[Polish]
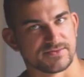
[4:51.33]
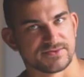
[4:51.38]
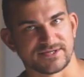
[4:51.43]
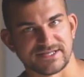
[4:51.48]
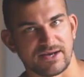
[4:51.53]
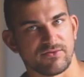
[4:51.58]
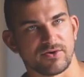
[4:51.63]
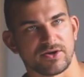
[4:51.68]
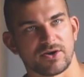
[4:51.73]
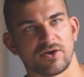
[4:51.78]

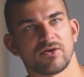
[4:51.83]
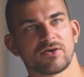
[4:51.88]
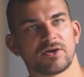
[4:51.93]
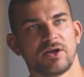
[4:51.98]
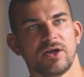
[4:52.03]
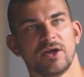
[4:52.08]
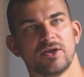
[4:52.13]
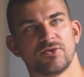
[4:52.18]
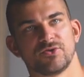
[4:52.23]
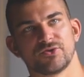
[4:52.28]
cały
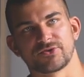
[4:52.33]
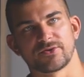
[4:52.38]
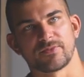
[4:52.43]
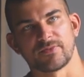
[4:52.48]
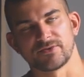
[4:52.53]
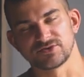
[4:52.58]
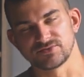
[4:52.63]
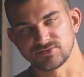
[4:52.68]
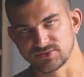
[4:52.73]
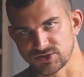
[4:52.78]
rok, no to
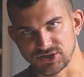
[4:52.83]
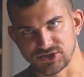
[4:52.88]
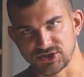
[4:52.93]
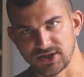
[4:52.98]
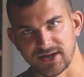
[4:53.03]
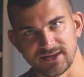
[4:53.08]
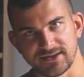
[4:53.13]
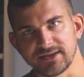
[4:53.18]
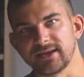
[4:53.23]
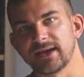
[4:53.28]
powiedzmy, że
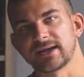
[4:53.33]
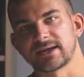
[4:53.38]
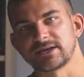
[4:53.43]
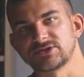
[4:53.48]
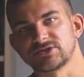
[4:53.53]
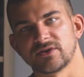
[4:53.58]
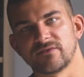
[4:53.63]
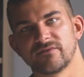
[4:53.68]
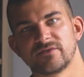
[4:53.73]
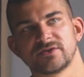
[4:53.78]
średnia
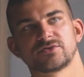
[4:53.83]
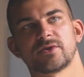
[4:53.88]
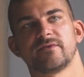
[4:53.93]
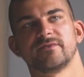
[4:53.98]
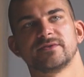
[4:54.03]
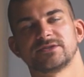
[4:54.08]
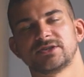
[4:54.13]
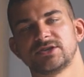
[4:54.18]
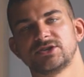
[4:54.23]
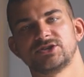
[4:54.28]
jakaś tam wyszła,
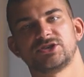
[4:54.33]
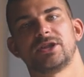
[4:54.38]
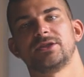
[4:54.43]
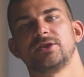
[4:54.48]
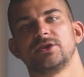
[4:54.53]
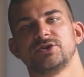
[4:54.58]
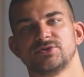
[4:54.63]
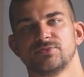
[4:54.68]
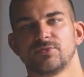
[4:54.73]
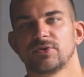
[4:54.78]
więc tej
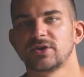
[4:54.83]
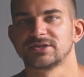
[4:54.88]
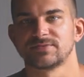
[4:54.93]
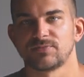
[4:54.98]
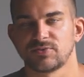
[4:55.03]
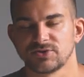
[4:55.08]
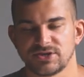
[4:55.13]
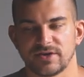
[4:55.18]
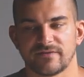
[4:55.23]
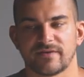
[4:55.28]
średniej się mogę
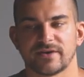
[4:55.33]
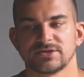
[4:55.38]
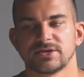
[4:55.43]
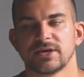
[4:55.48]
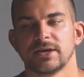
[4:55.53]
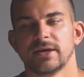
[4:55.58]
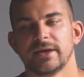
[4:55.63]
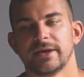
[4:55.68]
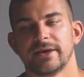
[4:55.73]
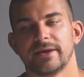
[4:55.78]
spodziewać.
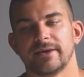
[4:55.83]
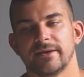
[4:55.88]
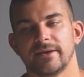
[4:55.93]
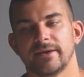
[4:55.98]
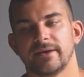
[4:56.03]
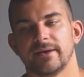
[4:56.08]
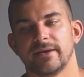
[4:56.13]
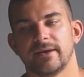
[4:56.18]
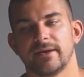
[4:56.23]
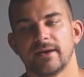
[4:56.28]

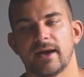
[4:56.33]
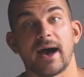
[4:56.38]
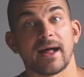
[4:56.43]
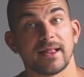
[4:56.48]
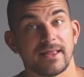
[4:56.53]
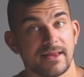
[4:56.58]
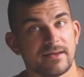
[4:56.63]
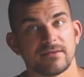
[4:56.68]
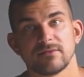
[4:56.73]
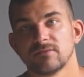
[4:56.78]
E,
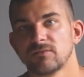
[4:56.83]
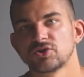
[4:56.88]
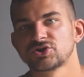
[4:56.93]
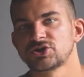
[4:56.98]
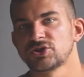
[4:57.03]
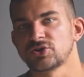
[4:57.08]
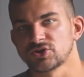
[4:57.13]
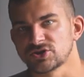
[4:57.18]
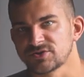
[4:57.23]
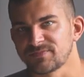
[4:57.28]
ale
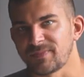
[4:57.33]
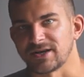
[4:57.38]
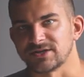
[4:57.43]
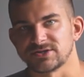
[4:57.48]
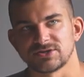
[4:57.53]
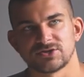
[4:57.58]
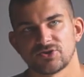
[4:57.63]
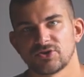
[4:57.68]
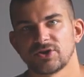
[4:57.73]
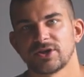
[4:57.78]
może to
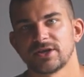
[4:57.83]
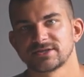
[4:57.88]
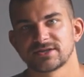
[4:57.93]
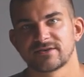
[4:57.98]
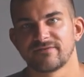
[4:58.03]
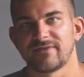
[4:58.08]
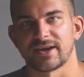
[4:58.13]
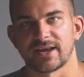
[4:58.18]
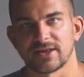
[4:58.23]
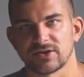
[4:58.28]
spać. To nie jest
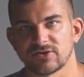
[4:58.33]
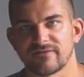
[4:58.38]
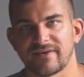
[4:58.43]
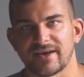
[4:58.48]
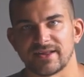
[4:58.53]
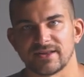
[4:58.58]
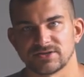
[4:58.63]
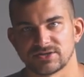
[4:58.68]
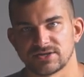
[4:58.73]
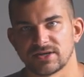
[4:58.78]

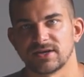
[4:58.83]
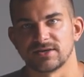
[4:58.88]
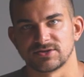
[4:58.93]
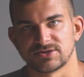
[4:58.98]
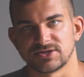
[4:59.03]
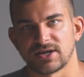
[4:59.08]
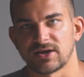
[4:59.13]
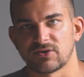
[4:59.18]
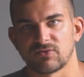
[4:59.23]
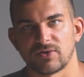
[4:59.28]
gwarantowane, że,
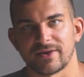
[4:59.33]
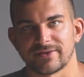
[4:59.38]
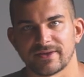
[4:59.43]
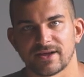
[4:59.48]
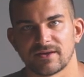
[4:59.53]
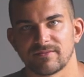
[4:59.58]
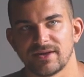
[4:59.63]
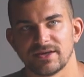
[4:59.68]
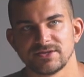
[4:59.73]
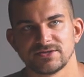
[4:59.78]
że akurat
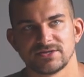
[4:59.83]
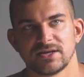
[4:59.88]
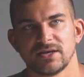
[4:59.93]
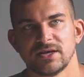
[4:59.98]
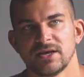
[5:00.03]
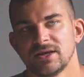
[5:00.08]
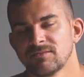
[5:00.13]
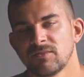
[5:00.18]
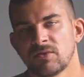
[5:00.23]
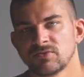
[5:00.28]
tak będzie,
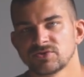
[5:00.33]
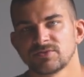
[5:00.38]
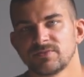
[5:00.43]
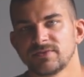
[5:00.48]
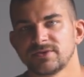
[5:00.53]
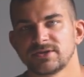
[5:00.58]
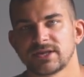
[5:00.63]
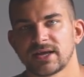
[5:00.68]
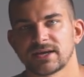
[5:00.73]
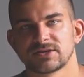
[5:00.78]
bo może
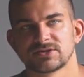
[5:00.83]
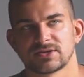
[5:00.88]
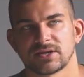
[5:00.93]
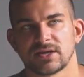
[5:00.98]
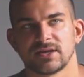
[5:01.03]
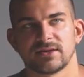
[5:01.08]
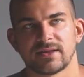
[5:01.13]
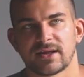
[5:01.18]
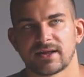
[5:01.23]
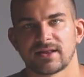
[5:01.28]
być tak,
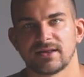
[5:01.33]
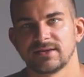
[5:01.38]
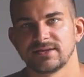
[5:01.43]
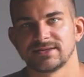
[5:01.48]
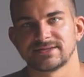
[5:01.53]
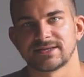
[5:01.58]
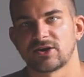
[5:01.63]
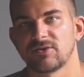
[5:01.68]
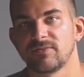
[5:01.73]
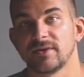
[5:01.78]
że nagle
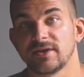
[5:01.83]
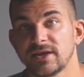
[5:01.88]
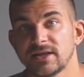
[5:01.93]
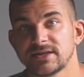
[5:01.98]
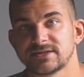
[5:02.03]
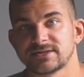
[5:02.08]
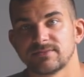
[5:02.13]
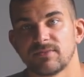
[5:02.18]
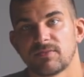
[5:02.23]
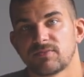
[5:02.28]
nie zarobię
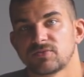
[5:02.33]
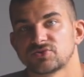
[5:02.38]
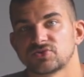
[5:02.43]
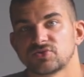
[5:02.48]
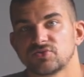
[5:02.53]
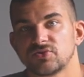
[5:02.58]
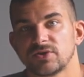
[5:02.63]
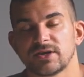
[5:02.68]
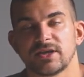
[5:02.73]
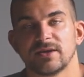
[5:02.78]
nic, bo po
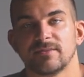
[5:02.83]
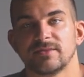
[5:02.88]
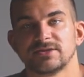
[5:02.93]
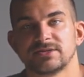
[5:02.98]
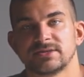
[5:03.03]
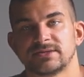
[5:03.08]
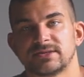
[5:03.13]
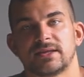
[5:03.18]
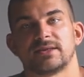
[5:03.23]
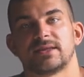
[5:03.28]
prostu nikt nie
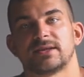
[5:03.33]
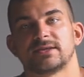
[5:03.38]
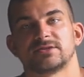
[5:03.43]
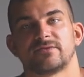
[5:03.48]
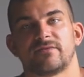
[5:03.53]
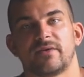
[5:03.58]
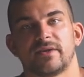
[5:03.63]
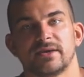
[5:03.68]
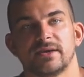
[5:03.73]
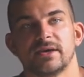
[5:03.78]
będzie
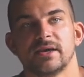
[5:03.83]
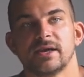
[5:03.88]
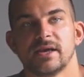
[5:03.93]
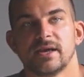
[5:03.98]
zainteresowany